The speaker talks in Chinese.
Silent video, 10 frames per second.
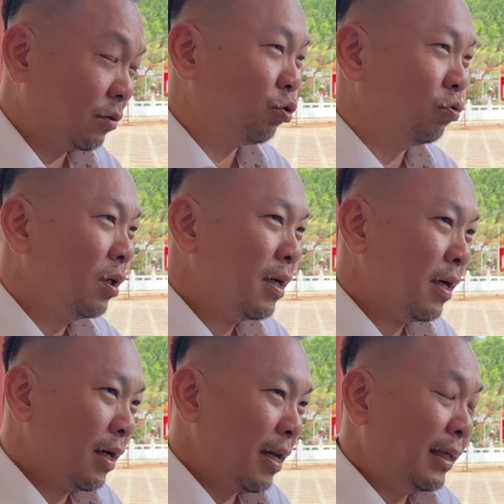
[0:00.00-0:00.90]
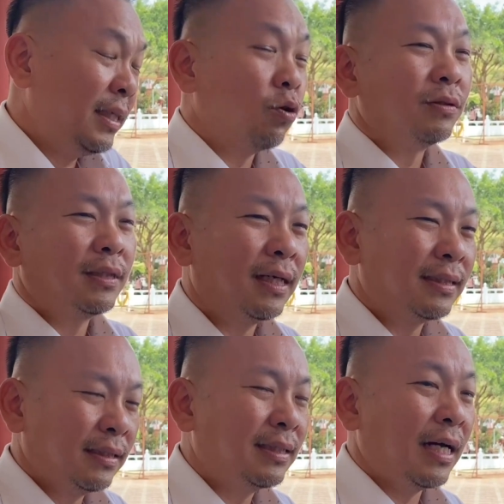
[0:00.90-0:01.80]
猪来提供这个
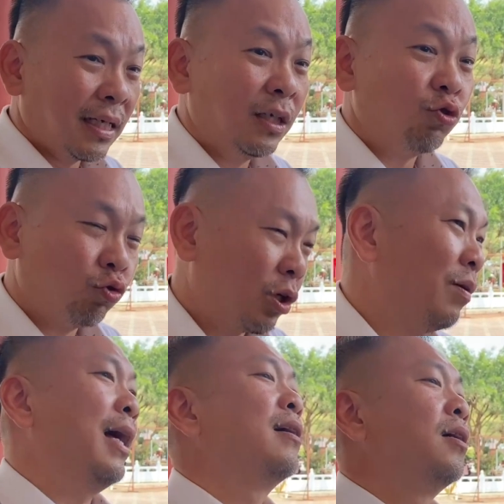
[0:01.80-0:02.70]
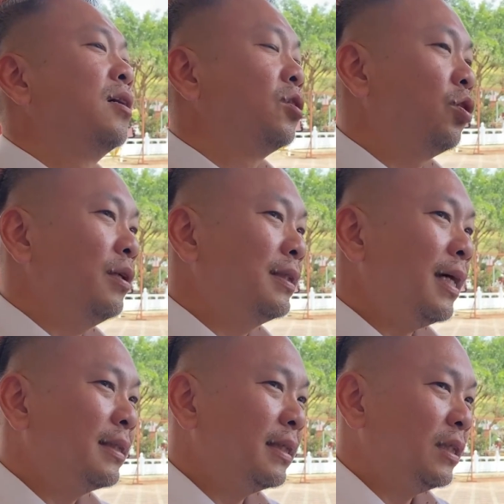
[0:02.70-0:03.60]
市场上的猪肉啦。所以
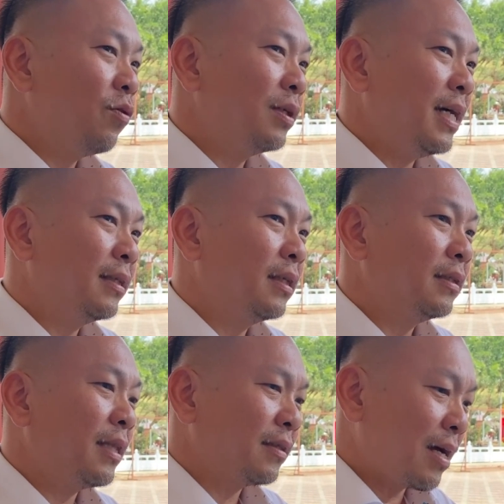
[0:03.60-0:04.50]
在这个情况下呢，它当